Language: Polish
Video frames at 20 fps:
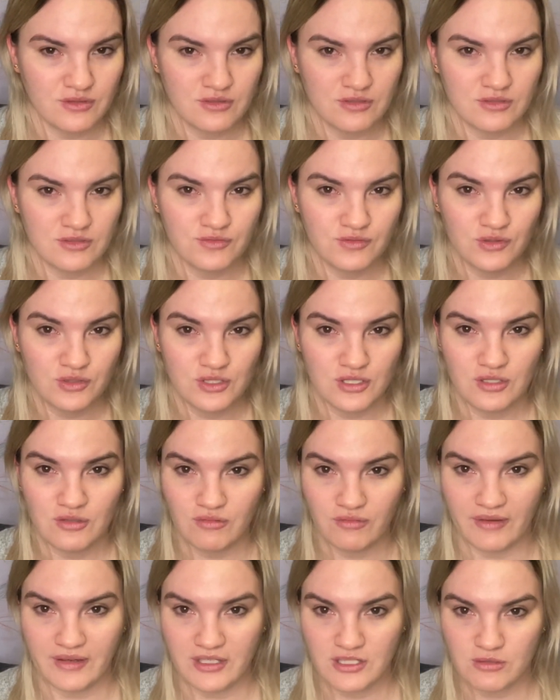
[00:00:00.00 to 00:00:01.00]
zwrócili
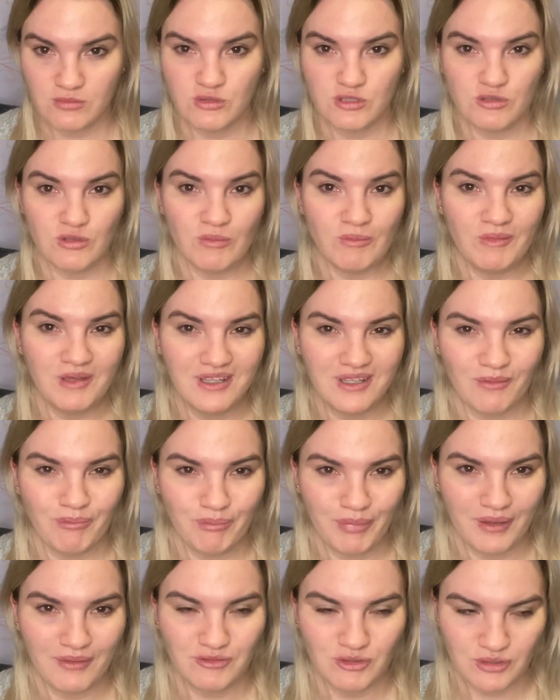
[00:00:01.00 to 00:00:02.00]
uwagi, żebyśmy my na
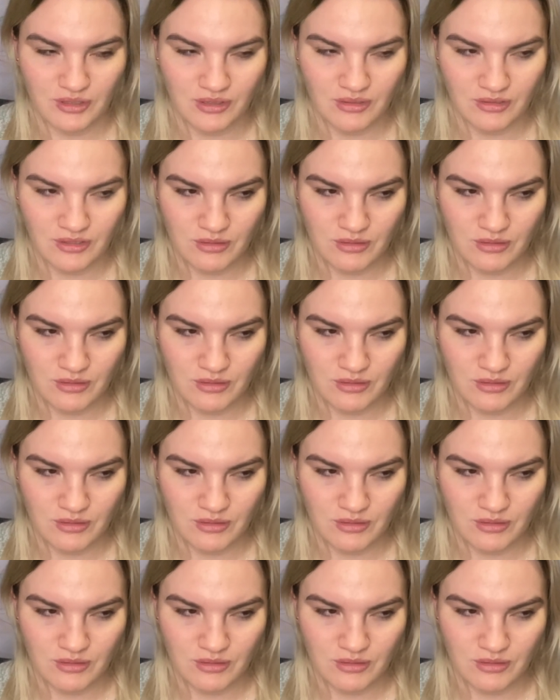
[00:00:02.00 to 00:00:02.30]
pewno tego